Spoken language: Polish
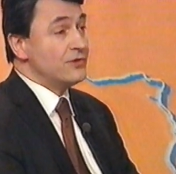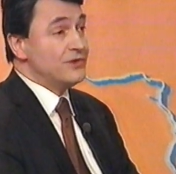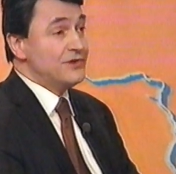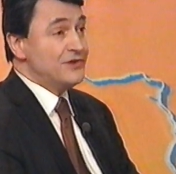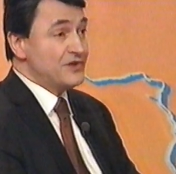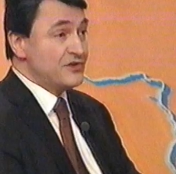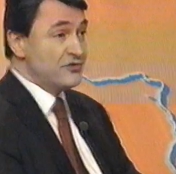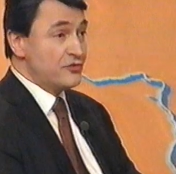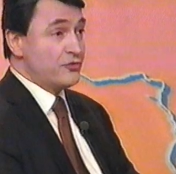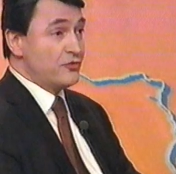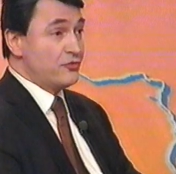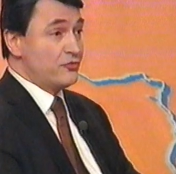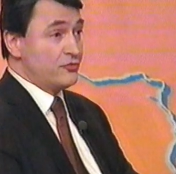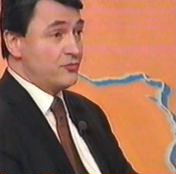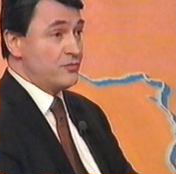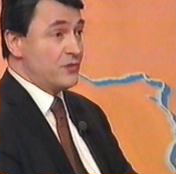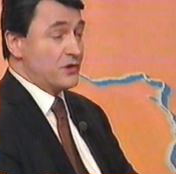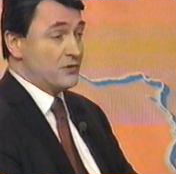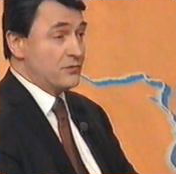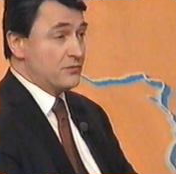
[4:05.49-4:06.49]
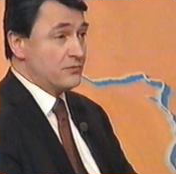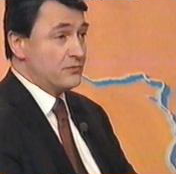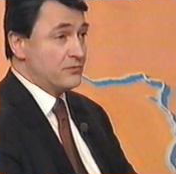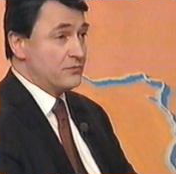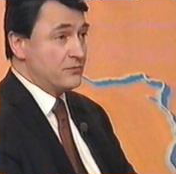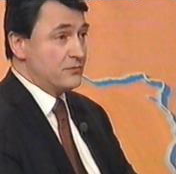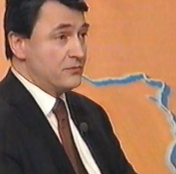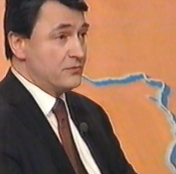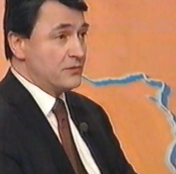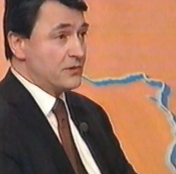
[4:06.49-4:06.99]
i niezrozumieniu,
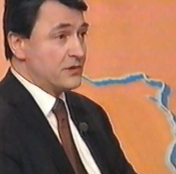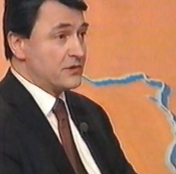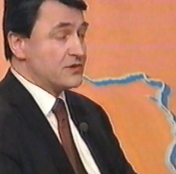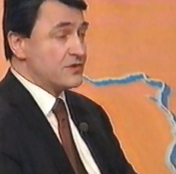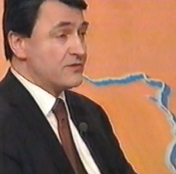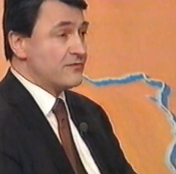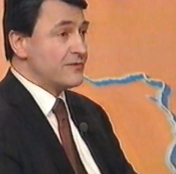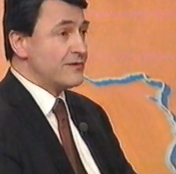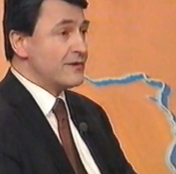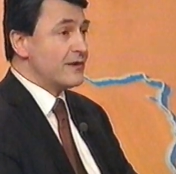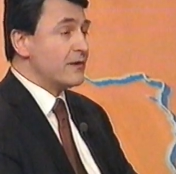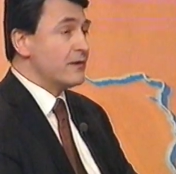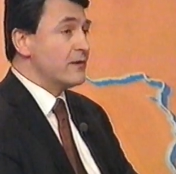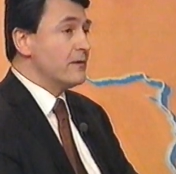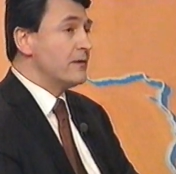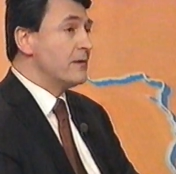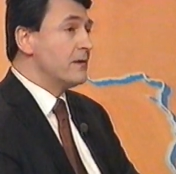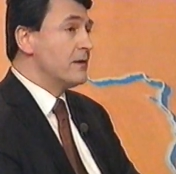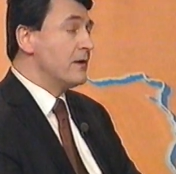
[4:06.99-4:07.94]
jak się wydaje,